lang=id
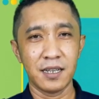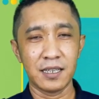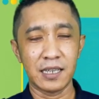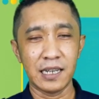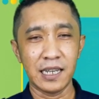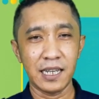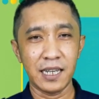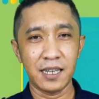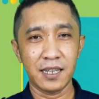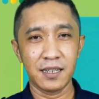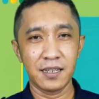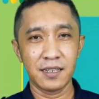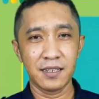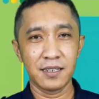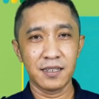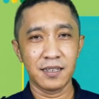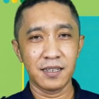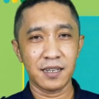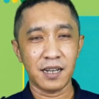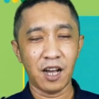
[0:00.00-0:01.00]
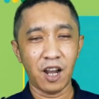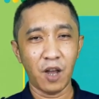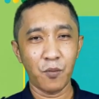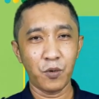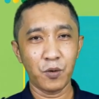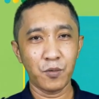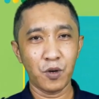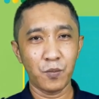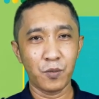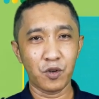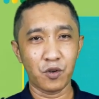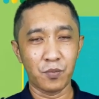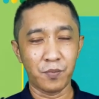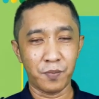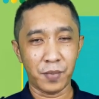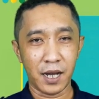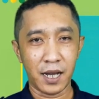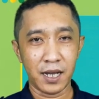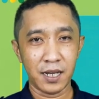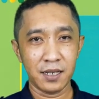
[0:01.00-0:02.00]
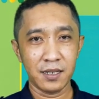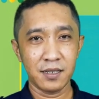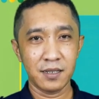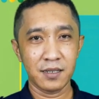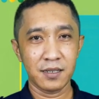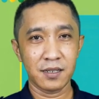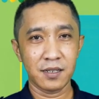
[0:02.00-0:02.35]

jadi kalaupun mau menumpang